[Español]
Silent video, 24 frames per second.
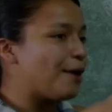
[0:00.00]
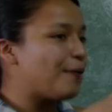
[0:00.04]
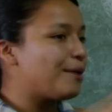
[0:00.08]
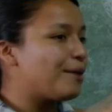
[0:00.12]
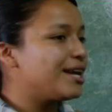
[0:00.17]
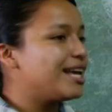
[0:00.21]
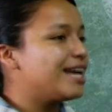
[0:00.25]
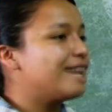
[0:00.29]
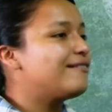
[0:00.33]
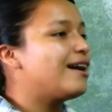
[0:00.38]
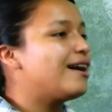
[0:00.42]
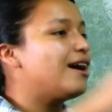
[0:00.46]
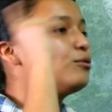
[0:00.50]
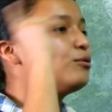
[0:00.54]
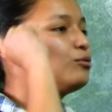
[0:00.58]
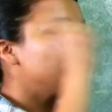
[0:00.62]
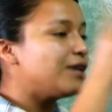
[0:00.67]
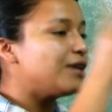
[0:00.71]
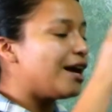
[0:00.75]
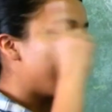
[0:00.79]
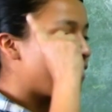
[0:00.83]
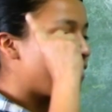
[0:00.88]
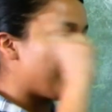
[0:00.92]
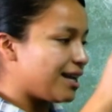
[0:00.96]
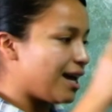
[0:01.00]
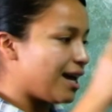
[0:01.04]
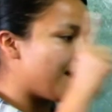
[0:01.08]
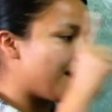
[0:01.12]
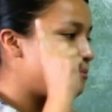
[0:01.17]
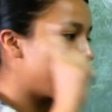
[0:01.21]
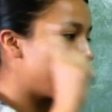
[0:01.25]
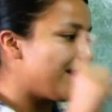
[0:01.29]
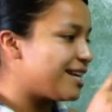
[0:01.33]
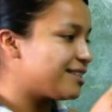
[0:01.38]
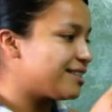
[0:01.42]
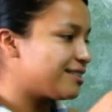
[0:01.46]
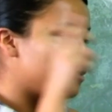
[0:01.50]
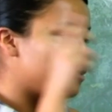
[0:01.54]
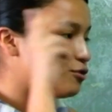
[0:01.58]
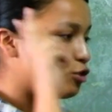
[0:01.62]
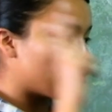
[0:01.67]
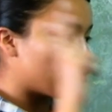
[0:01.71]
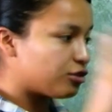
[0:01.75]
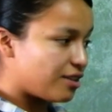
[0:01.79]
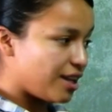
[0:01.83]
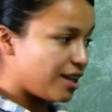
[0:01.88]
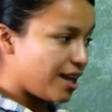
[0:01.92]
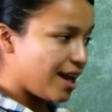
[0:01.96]
agua lleva una vez al mes,
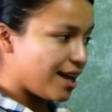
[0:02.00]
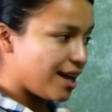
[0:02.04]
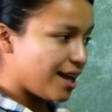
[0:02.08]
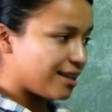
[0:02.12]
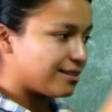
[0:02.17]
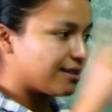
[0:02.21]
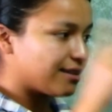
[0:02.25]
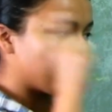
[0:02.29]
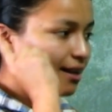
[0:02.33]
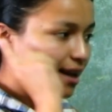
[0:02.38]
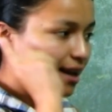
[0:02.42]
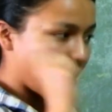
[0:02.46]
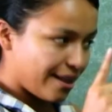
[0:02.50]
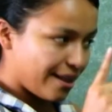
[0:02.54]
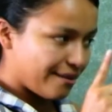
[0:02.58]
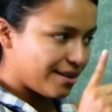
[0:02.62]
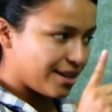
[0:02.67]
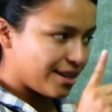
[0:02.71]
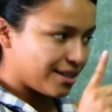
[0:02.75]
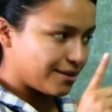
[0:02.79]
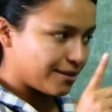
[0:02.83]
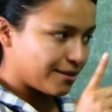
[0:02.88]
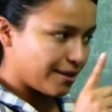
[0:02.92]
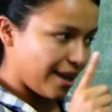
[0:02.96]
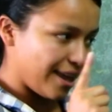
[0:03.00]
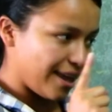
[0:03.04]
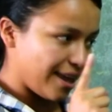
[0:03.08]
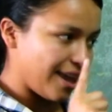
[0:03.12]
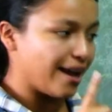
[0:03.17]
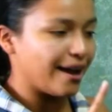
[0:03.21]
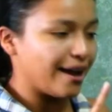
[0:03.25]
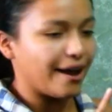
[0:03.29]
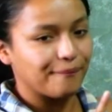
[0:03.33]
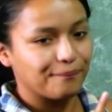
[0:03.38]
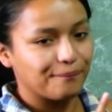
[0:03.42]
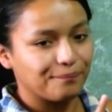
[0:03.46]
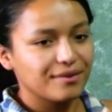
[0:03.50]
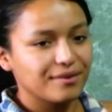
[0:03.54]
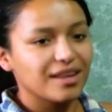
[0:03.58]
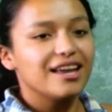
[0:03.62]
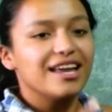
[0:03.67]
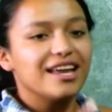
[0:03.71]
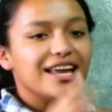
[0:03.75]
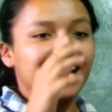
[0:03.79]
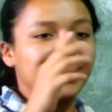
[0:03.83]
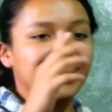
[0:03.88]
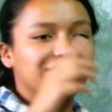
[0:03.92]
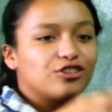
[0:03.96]
dos días cada vez que llega.
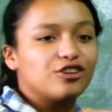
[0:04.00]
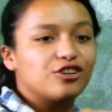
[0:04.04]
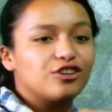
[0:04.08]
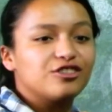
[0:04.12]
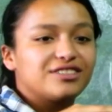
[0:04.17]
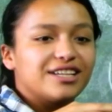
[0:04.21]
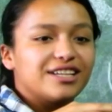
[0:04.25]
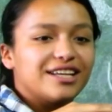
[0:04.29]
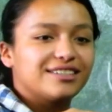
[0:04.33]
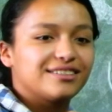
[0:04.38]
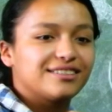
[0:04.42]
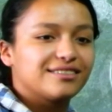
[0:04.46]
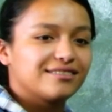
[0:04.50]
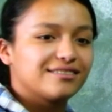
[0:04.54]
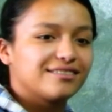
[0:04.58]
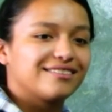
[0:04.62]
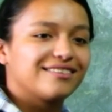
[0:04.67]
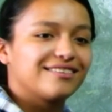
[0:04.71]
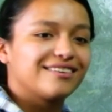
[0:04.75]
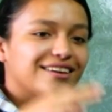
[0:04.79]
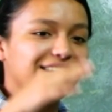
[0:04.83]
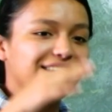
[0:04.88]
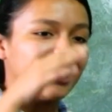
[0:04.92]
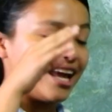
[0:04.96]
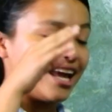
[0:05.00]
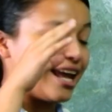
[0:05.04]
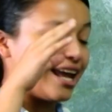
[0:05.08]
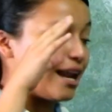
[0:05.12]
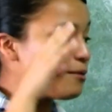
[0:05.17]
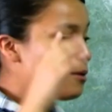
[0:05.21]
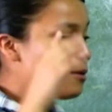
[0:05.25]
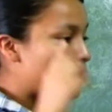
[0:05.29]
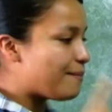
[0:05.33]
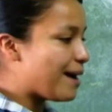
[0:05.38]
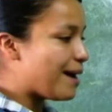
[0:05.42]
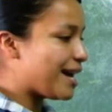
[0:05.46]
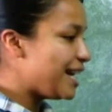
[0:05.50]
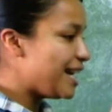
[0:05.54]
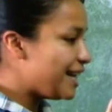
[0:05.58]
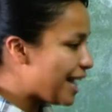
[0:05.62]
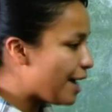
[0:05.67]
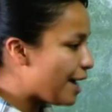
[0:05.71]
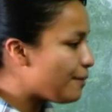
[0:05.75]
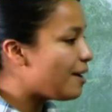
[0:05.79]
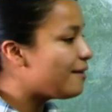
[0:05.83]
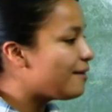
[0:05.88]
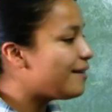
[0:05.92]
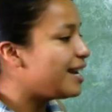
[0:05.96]
Entonces, el, barril de
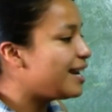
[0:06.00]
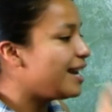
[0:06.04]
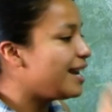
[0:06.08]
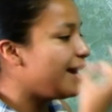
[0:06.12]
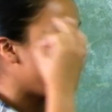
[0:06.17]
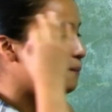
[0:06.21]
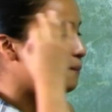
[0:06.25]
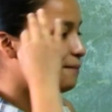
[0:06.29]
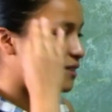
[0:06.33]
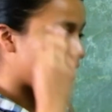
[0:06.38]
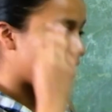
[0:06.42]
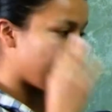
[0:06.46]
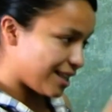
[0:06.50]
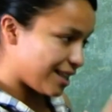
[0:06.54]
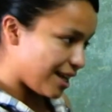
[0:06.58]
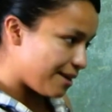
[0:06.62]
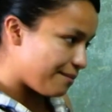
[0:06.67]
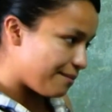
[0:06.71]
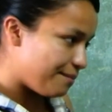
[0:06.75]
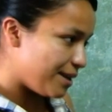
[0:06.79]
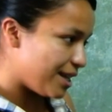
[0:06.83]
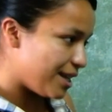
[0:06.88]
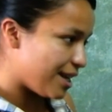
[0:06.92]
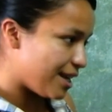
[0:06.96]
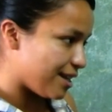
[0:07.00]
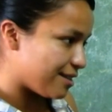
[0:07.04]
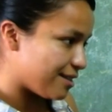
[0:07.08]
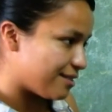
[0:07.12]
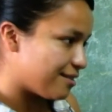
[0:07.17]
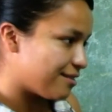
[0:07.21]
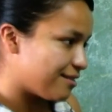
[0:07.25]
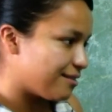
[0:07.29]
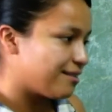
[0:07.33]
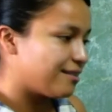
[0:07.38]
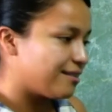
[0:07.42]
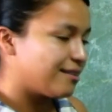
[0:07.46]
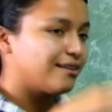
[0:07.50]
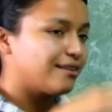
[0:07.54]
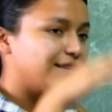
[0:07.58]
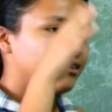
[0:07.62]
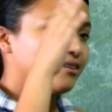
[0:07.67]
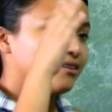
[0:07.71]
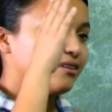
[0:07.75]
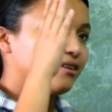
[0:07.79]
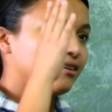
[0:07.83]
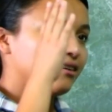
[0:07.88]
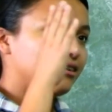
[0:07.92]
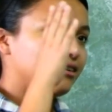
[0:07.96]
agua vale 30 lempiras
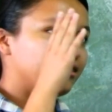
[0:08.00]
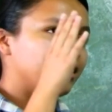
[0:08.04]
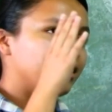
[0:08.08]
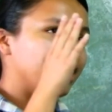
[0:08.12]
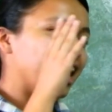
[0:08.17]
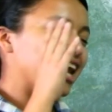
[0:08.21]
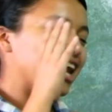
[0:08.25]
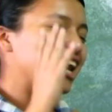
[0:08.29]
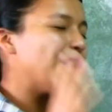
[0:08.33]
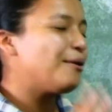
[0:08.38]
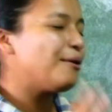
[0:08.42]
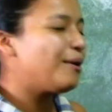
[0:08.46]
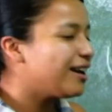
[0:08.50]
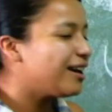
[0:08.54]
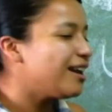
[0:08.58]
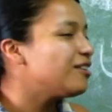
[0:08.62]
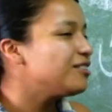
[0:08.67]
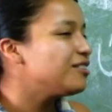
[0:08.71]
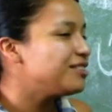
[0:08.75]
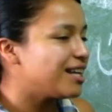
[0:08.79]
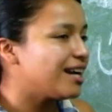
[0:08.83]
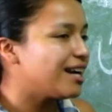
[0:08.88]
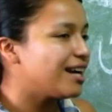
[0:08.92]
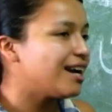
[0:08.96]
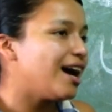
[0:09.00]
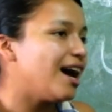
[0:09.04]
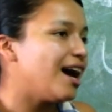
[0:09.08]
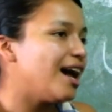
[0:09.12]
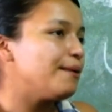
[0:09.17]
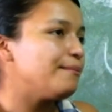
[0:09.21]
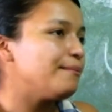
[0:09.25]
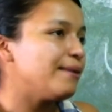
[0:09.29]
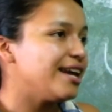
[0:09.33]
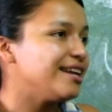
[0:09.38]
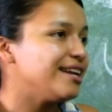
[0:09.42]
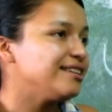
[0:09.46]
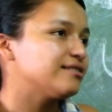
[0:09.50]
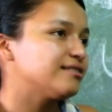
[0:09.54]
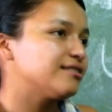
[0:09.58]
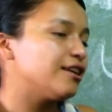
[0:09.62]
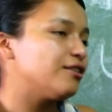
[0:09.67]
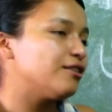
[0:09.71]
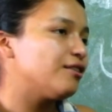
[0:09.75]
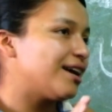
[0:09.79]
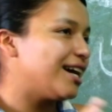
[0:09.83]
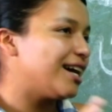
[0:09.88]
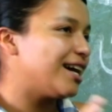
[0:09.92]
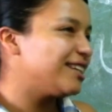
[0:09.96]
el agua que nos llega al mes se
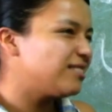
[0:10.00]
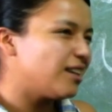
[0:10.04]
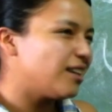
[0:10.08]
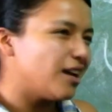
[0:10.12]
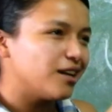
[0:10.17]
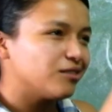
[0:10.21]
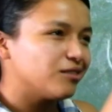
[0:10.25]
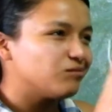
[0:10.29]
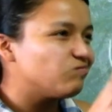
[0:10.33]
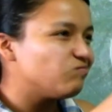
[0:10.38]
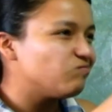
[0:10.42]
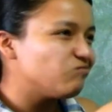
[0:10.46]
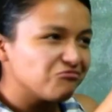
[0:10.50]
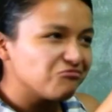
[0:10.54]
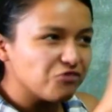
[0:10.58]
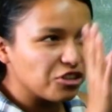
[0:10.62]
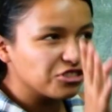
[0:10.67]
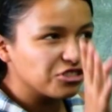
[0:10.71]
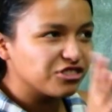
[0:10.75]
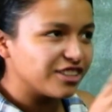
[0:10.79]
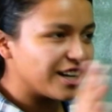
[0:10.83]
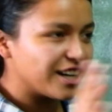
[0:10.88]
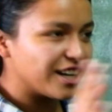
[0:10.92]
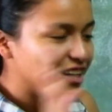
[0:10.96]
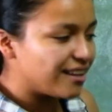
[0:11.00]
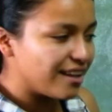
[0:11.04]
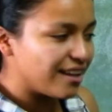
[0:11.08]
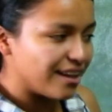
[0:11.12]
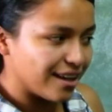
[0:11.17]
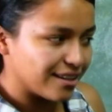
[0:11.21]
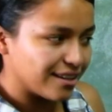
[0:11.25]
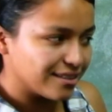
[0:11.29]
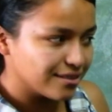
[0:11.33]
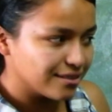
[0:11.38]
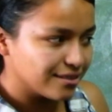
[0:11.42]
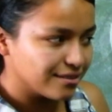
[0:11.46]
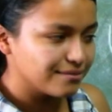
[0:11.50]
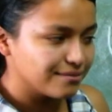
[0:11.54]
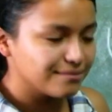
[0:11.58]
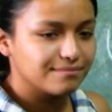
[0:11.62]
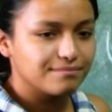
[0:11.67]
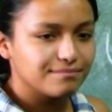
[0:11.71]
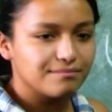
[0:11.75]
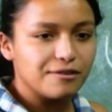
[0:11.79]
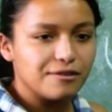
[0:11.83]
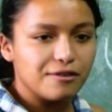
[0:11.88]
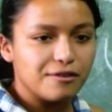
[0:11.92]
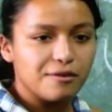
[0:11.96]
nos gasta en dos, tres días.
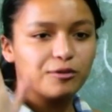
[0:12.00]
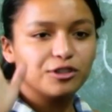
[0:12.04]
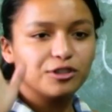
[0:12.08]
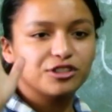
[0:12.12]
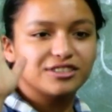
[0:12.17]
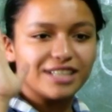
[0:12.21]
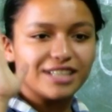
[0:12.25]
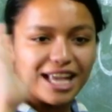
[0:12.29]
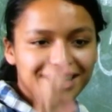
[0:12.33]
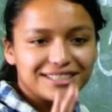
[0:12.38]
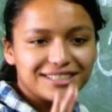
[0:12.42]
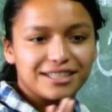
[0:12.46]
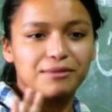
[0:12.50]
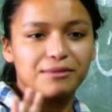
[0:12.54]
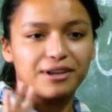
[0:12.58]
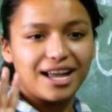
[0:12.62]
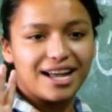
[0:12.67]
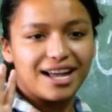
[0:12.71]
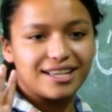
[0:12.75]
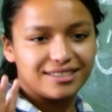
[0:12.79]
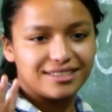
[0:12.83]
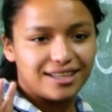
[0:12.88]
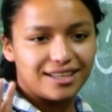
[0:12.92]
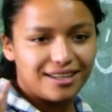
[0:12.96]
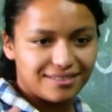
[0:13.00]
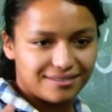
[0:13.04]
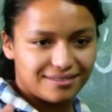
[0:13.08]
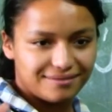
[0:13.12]
Vivimos seis en mi casa